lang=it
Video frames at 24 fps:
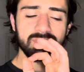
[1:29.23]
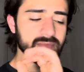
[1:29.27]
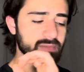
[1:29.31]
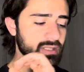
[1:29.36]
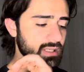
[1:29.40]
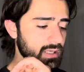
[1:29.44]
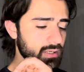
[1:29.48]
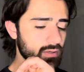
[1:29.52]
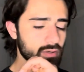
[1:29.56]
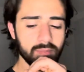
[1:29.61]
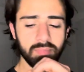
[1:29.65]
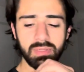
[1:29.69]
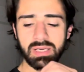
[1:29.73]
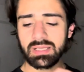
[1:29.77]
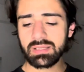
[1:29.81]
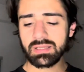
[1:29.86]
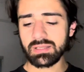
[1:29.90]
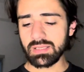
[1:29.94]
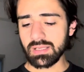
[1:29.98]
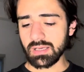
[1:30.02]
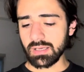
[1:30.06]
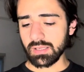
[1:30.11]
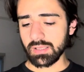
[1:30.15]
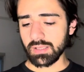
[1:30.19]
Allora,
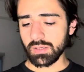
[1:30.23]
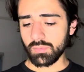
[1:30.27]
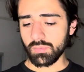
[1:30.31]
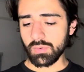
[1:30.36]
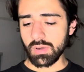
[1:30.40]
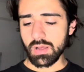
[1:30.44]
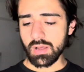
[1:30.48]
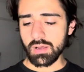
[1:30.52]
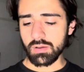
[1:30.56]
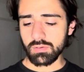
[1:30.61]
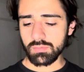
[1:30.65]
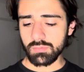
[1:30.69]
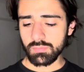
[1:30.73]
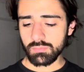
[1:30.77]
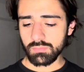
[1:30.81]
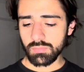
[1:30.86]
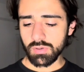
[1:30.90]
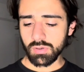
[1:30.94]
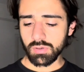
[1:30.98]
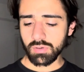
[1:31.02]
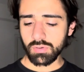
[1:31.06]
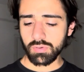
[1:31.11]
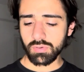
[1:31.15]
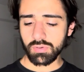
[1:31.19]
prendi anche qua un blocco